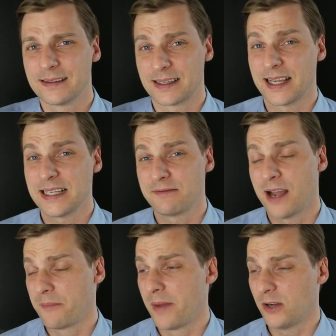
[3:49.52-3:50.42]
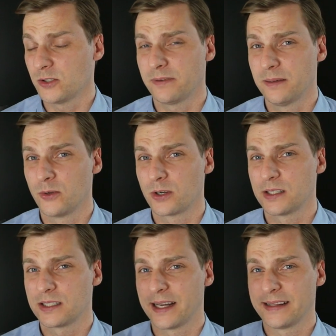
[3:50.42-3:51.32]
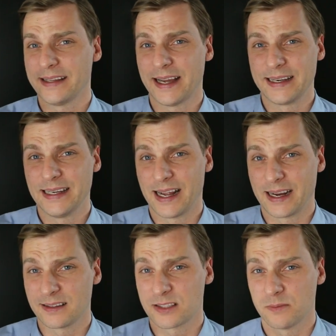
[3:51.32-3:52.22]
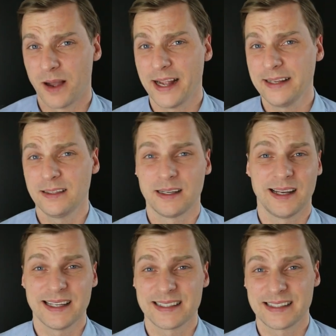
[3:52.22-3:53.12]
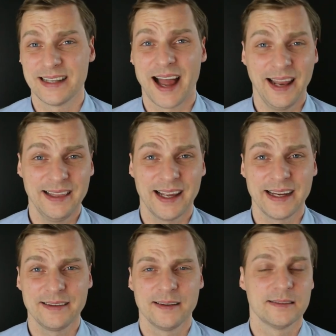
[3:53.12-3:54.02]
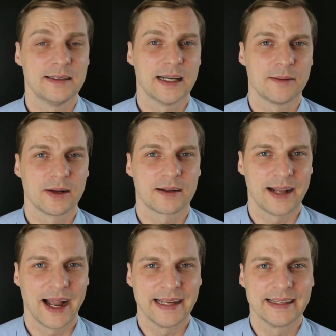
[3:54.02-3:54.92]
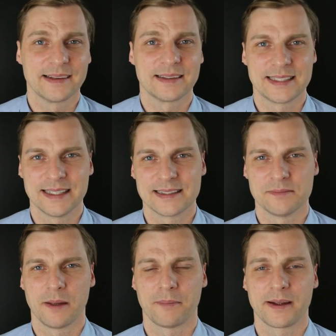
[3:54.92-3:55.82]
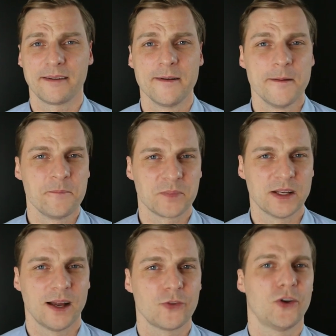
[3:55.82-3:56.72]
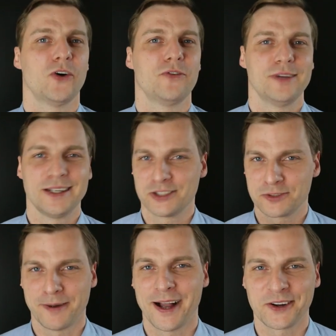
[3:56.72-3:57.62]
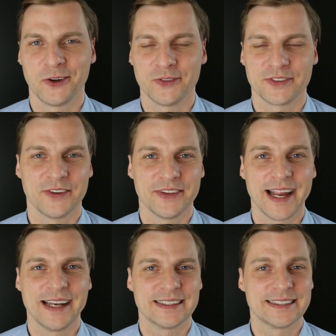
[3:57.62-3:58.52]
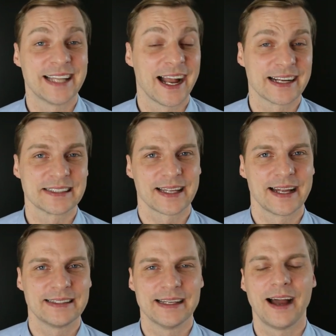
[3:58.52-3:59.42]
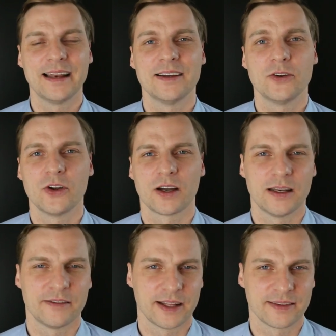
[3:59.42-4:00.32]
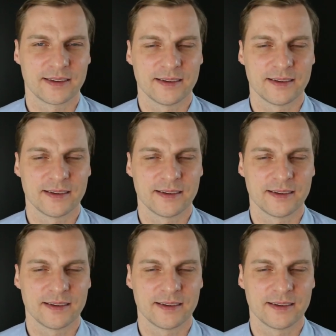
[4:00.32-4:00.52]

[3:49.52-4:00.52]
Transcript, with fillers: Das heißt, wir haben Auswahlmöglichkeiten der Anlage. Zum einen die klassischen Anleihen, die aber keine Zinsen mehr bringen. Genauso auch wie Sparkonten und ähnliches Tagesgeld, die alle irrelevant